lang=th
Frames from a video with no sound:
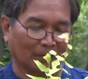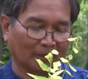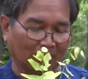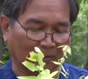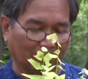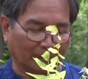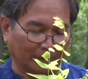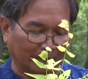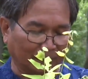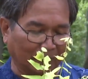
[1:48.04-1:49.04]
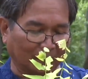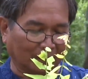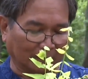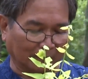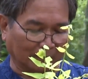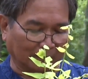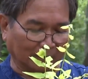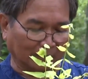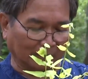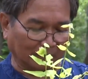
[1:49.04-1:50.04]
พอเข้าพอสิ้นฝนเขาก็จะ
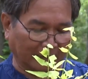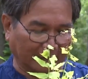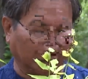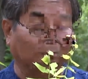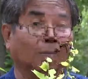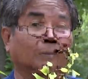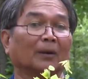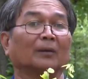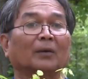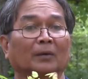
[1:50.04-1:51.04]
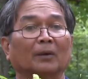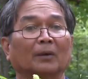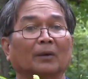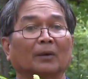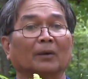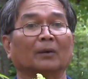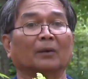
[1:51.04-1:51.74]
ทิ้งใบแล้วก็ออกยอดออกดอก